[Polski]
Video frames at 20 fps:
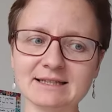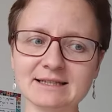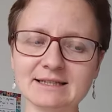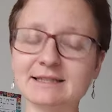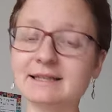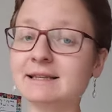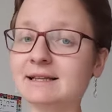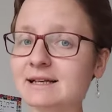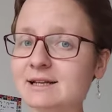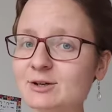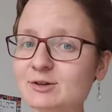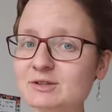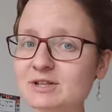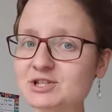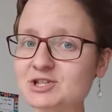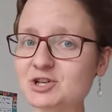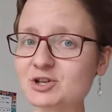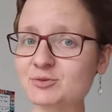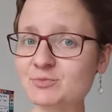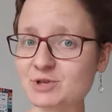Niedaleko
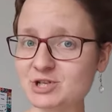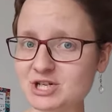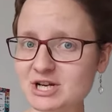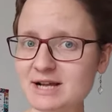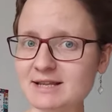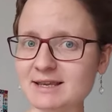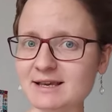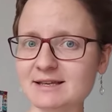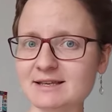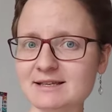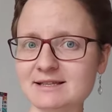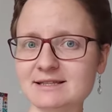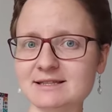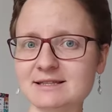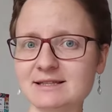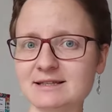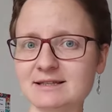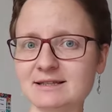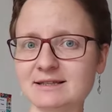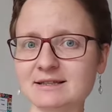naszego mieszkania
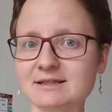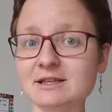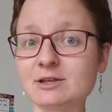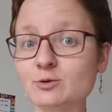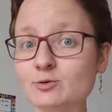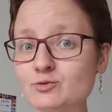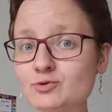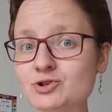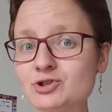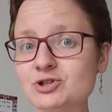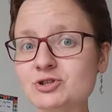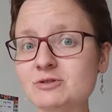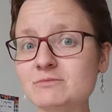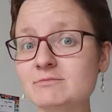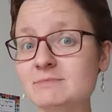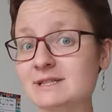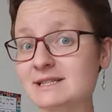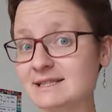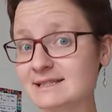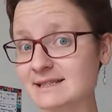jest nieduży,
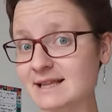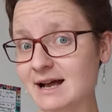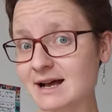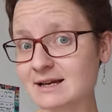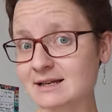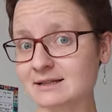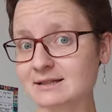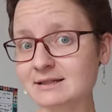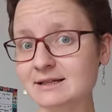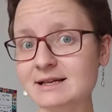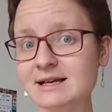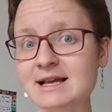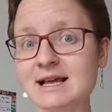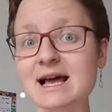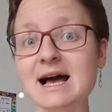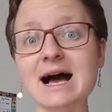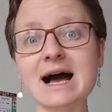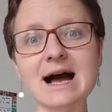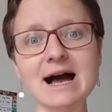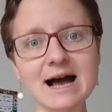stary,
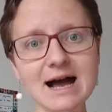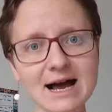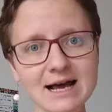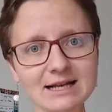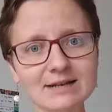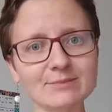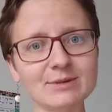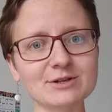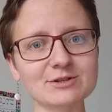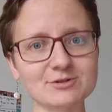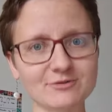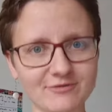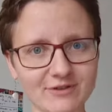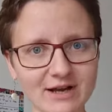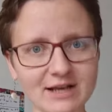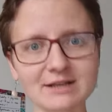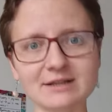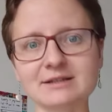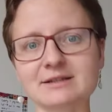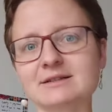ale bardzo
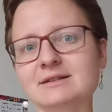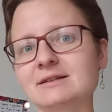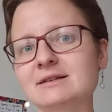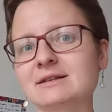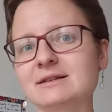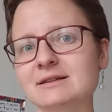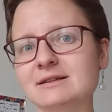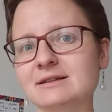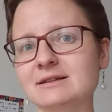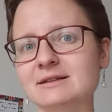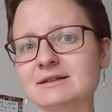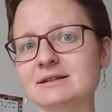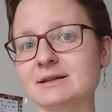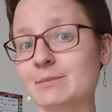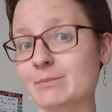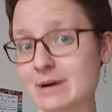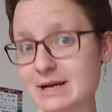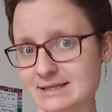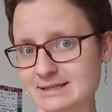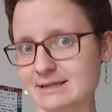fajny
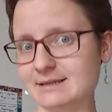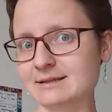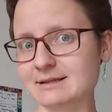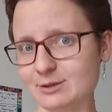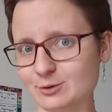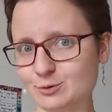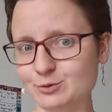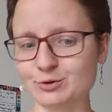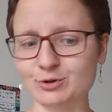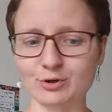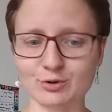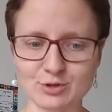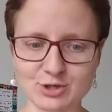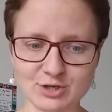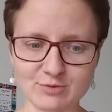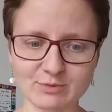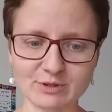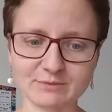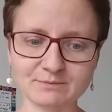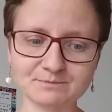basen, na który
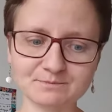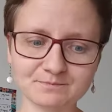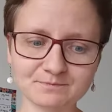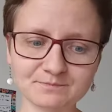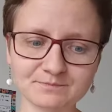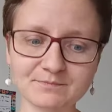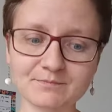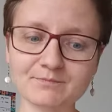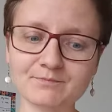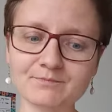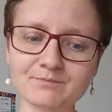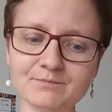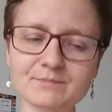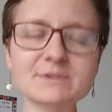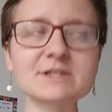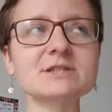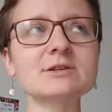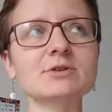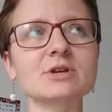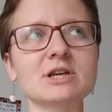chodzimy.
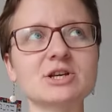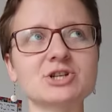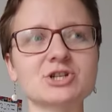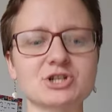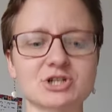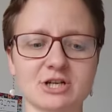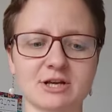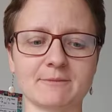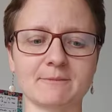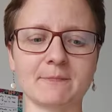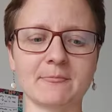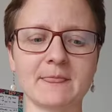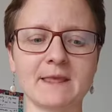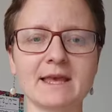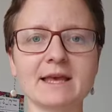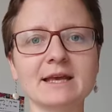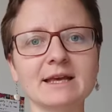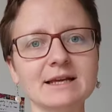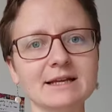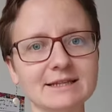Mm, co jeszcze?
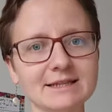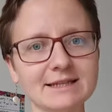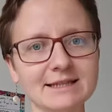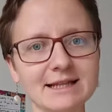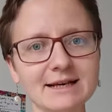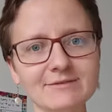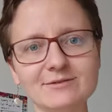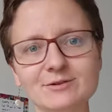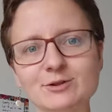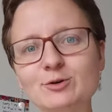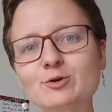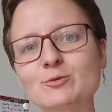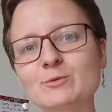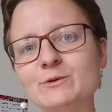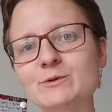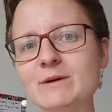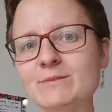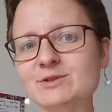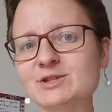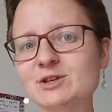Niedawno
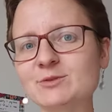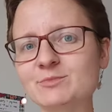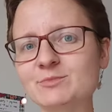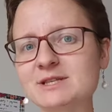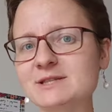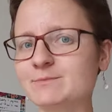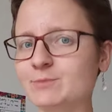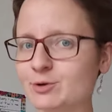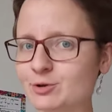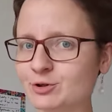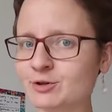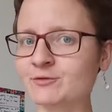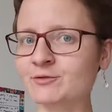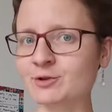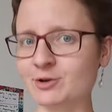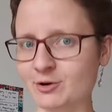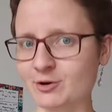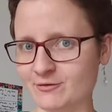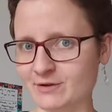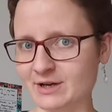kupiłam sobie
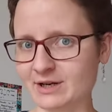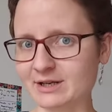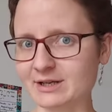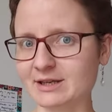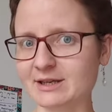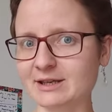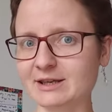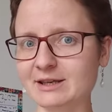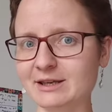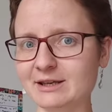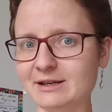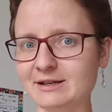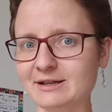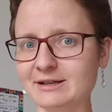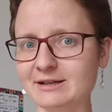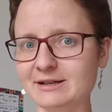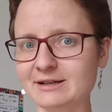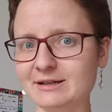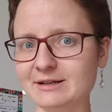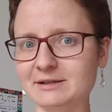sportowy rower i
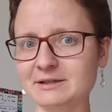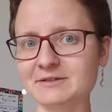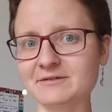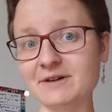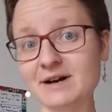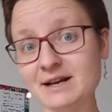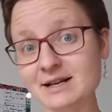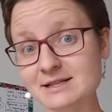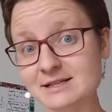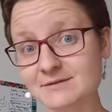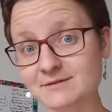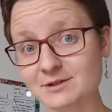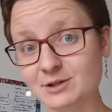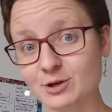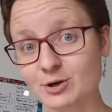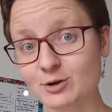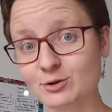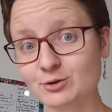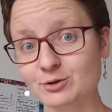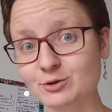dwa razy w
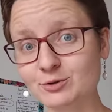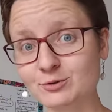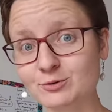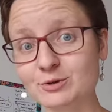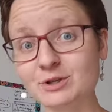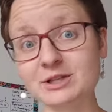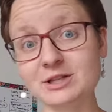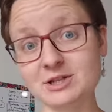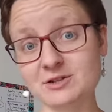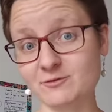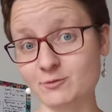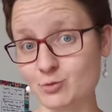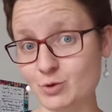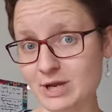tygodniu i też w